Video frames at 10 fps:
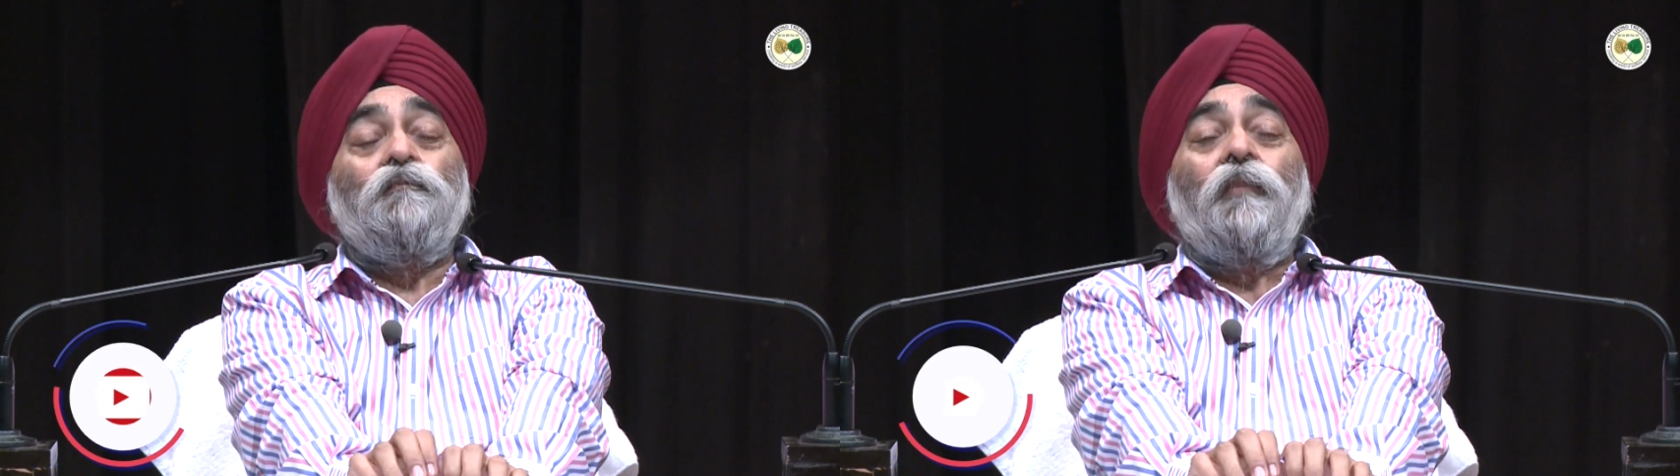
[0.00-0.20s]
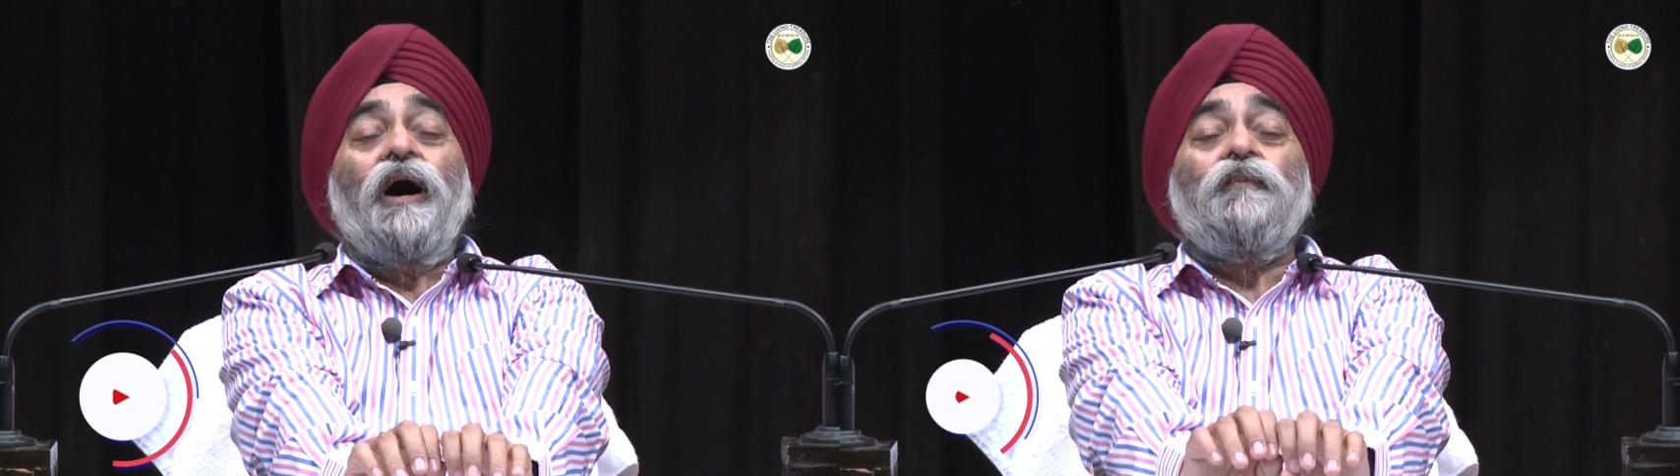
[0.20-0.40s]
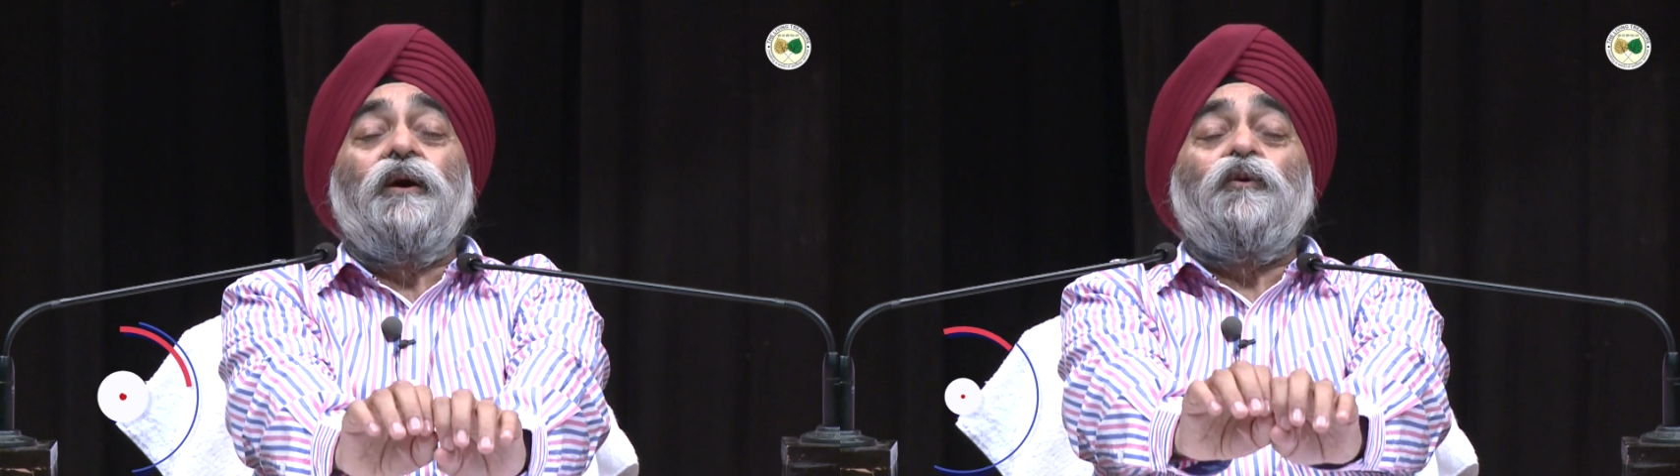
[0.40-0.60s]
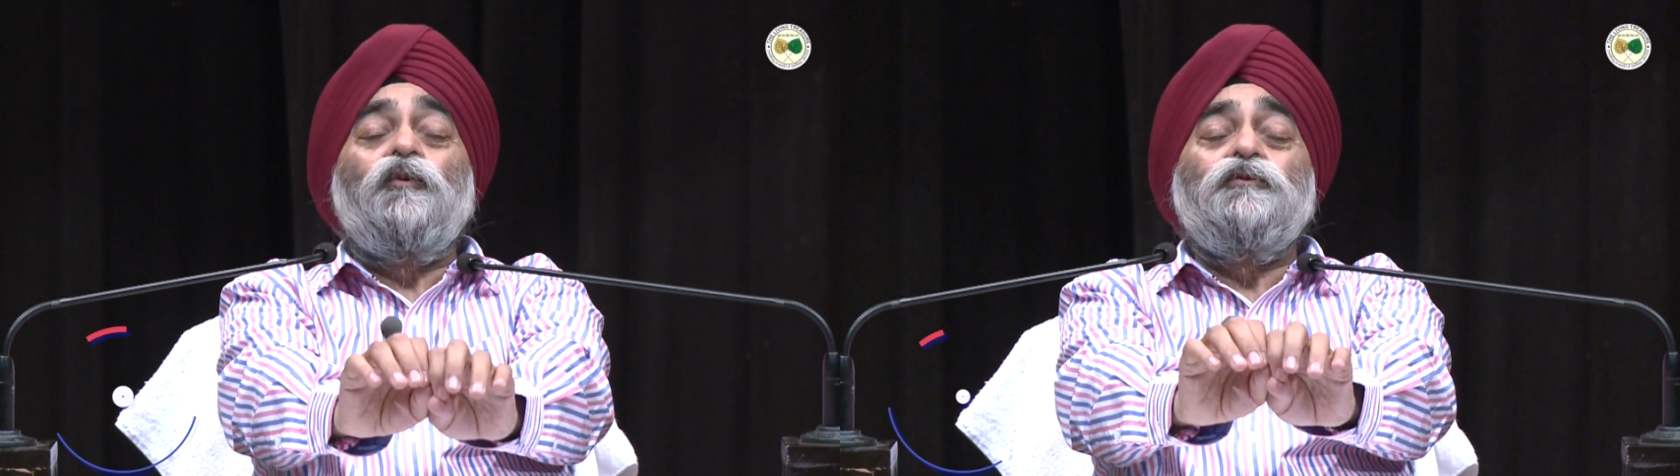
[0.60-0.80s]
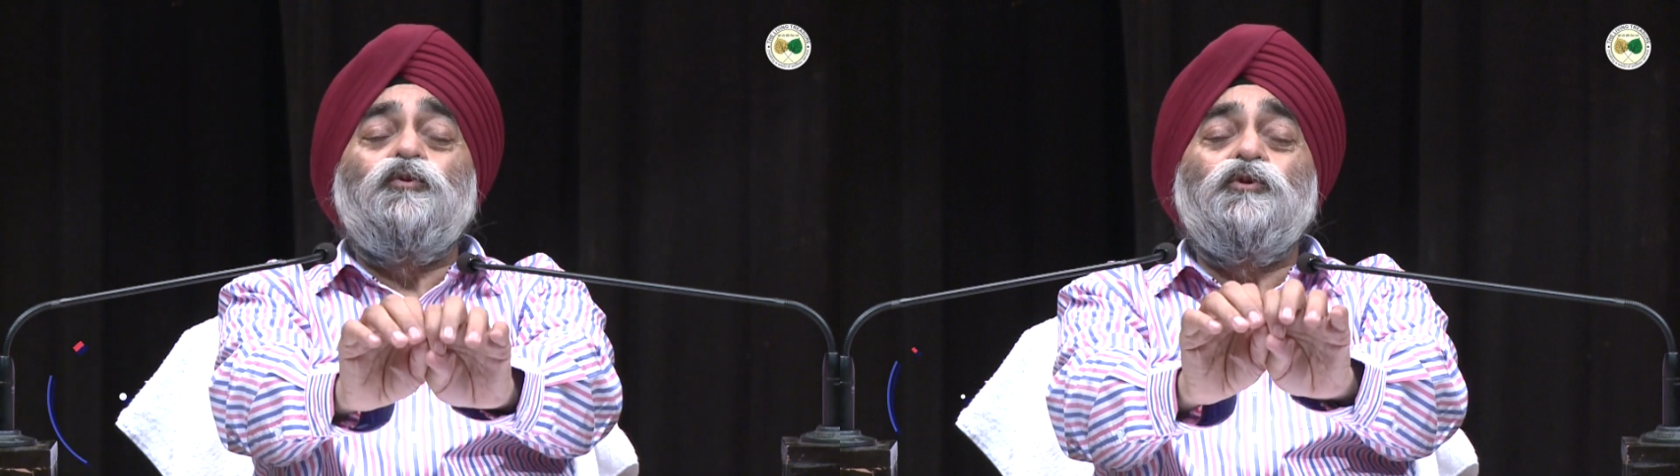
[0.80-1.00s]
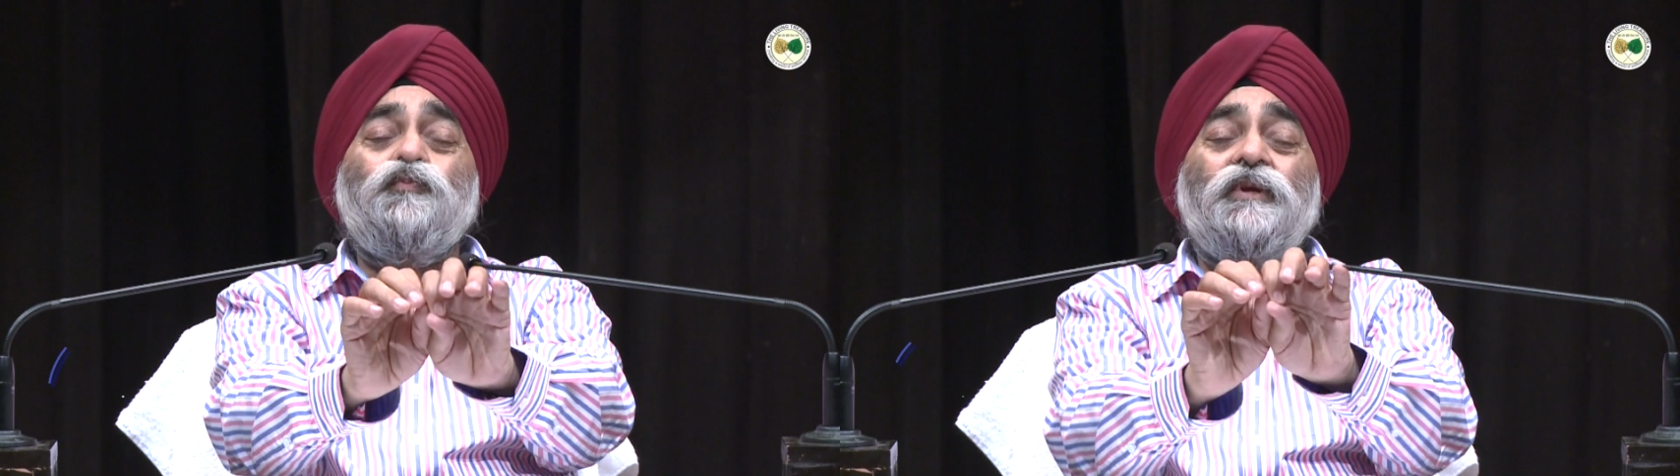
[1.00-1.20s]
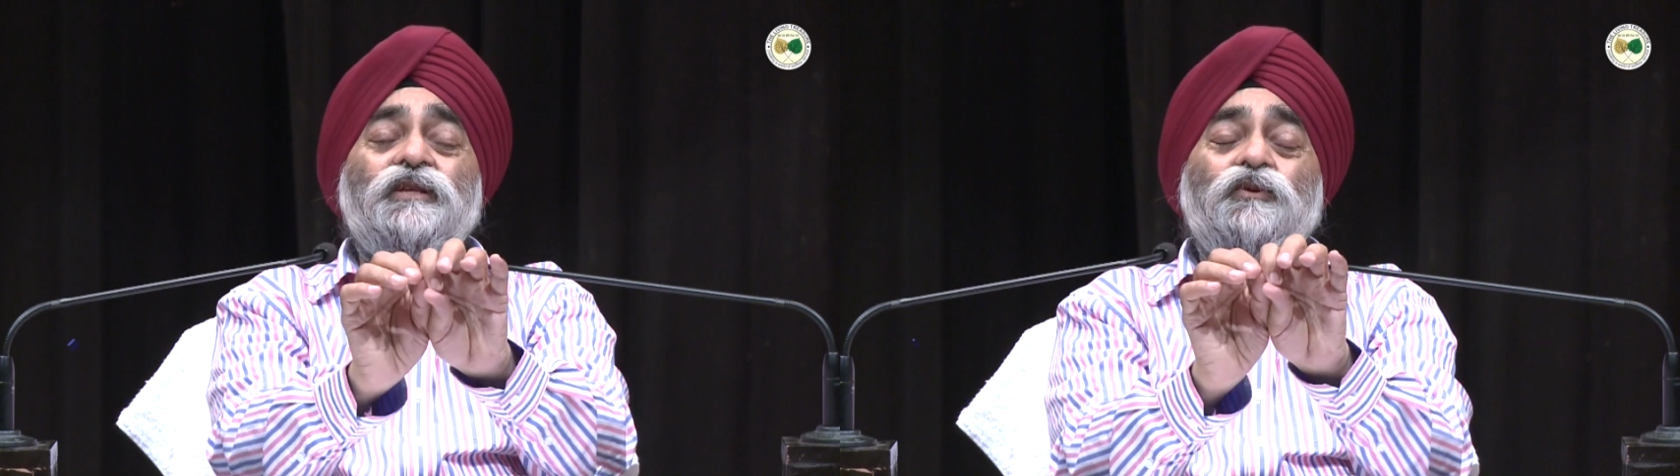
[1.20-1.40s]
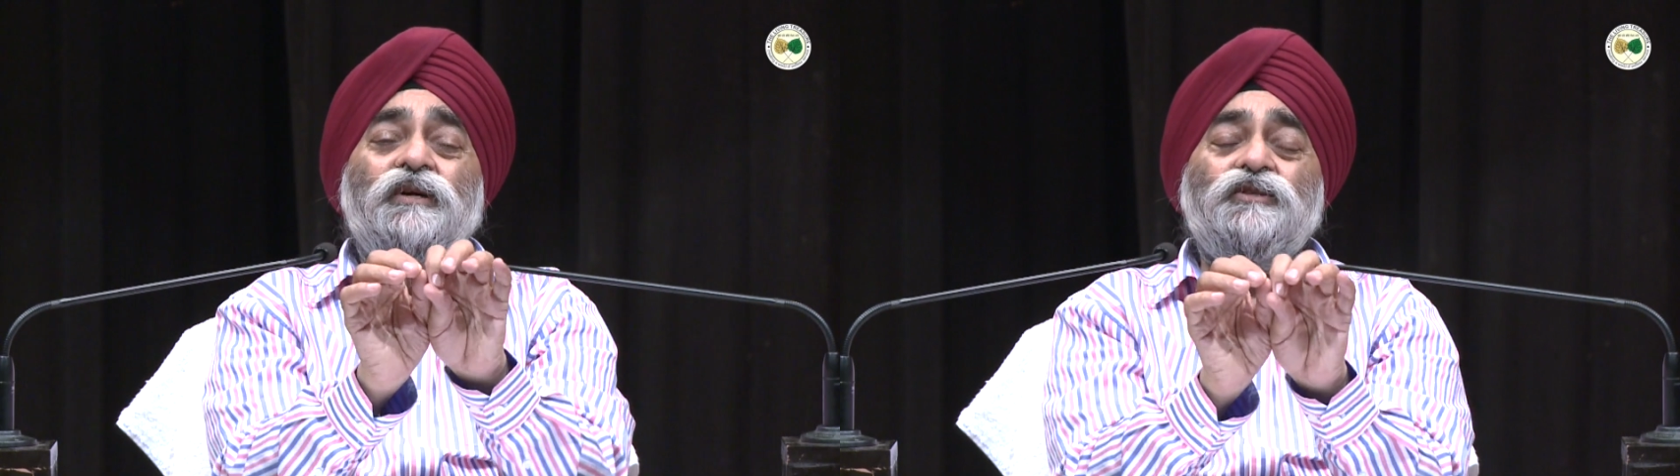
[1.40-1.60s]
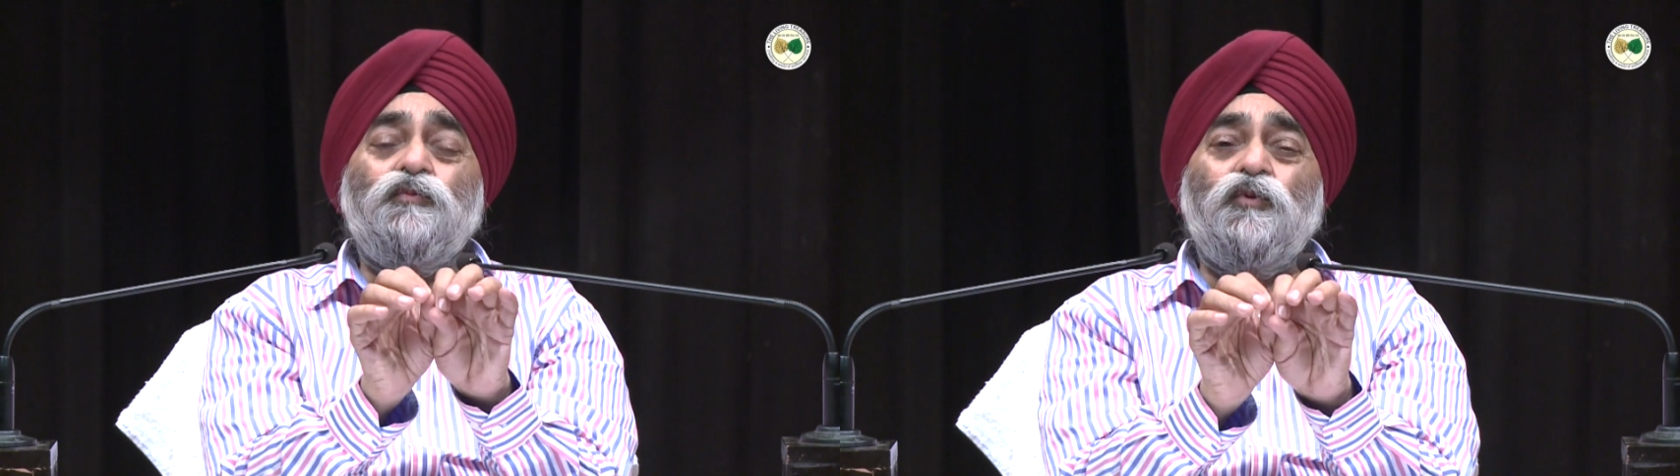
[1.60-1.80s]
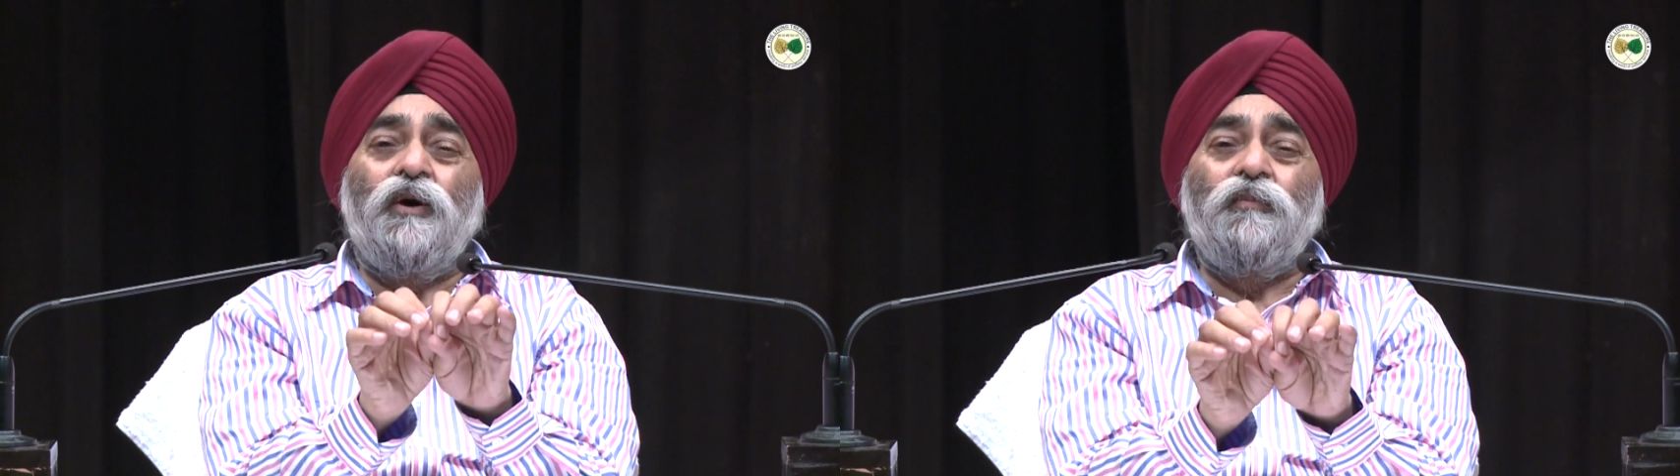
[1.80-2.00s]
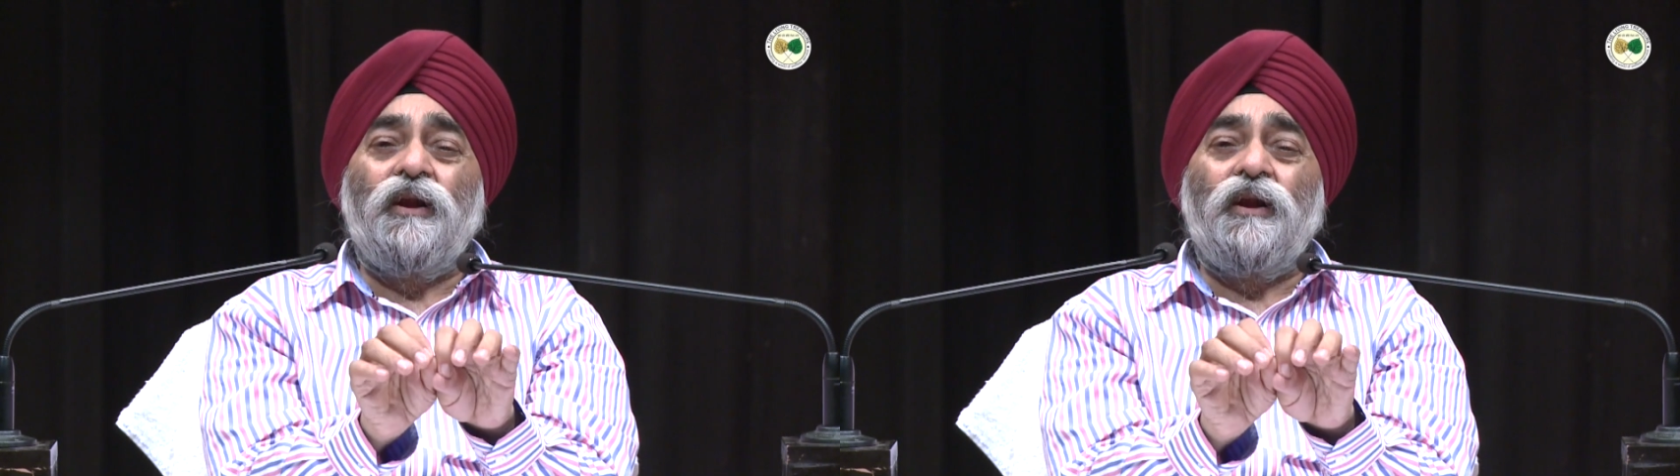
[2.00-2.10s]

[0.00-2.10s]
बार-बार रोज़-रोज़ पति को ऐसे बुरा